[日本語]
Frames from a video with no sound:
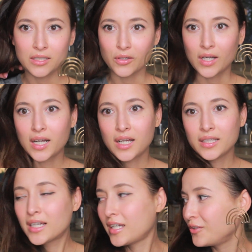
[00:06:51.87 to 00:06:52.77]
とか
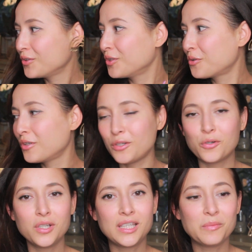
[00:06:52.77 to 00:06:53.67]
なんかいろんなとこに
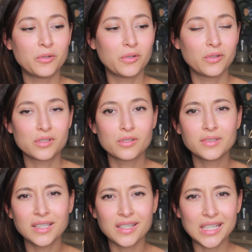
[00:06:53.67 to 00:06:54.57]
置いてもそ
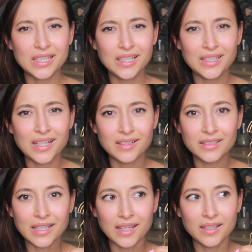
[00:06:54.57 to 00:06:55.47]
んな気になら
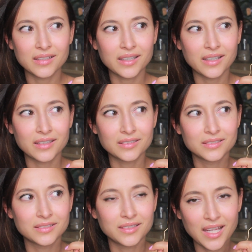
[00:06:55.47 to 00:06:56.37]
ないなんか
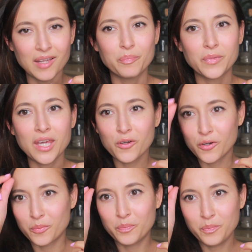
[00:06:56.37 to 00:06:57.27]
ね結
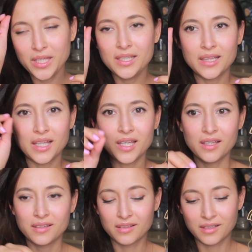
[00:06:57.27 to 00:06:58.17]
構ピンっ
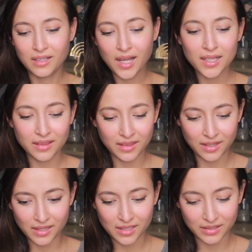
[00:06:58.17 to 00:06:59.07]
てガッ
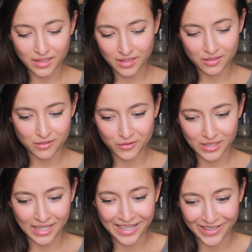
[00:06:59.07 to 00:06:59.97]
てなったりするん
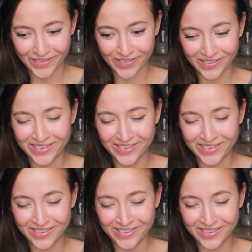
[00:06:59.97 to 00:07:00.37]
だけど